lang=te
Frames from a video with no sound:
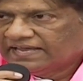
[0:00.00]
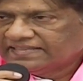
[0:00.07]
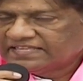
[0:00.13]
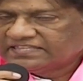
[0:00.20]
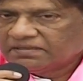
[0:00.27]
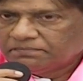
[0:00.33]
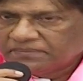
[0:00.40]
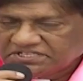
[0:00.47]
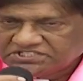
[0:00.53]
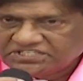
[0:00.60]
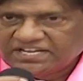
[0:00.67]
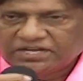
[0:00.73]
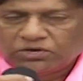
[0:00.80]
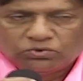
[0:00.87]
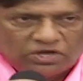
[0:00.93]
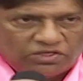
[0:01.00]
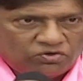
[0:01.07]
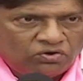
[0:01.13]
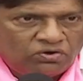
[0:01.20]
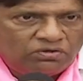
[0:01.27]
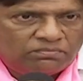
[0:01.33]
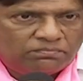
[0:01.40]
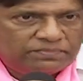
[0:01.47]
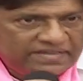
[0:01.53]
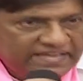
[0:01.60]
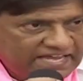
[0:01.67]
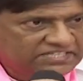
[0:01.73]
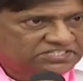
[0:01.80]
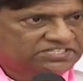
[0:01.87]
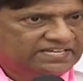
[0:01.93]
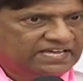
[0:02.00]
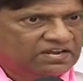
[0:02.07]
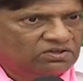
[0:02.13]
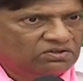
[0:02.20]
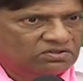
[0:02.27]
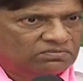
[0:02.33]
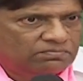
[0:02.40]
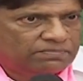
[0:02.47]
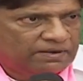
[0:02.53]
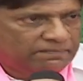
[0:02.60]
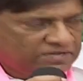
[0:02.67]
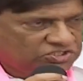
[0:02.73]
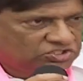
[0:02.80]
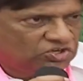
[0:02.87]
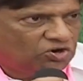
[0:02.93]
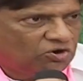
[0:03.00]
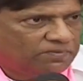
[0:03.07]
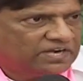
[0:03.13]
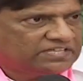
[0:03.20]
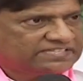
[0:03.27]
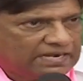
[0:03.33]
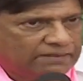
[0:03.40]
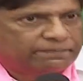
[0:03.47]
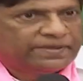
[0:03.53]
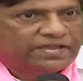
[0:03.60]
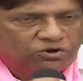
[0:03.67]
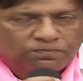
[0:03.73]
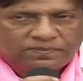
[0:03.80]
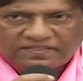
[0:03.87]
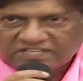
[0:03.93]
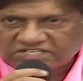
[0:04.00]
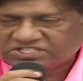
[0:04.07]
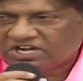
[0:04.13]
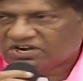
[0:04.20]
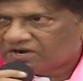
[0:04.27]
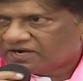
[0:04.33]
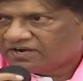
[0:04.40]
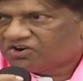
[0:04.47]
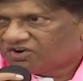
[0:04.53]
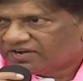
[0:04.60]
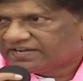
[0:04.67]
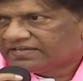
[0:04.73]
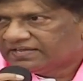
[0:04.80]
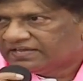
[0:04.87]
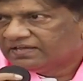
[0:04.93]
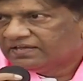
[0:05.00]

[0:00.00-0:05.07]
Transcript: ఏదైతే మిషనరీ ఉన్నదో బిహెచ్ఎల్ e ప్రపంచం లోపల చాలా పేరు ప్రతిష్టలు ఉన్నటువంటి